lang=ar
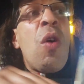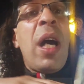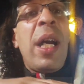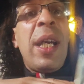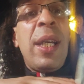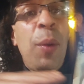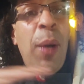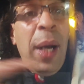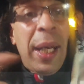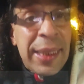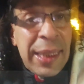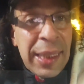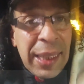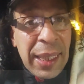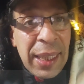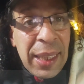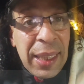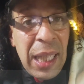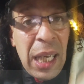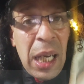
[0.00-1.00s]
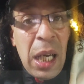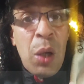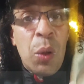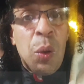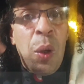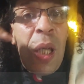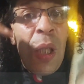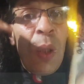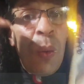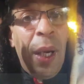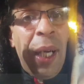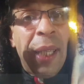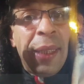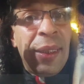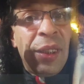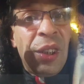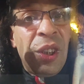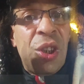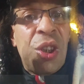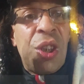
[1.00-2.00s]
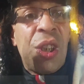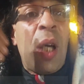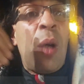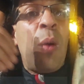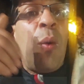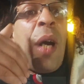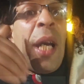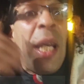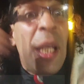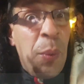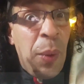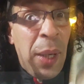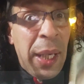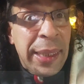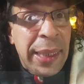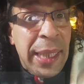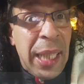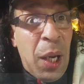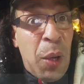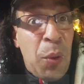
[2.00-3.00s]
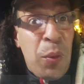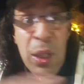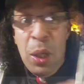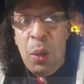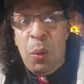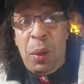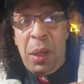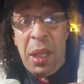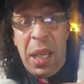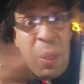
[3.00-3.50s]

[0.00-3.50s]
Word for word: اي واحد يطلعوا اي واحد يشجعوا اي واحد يعاونوا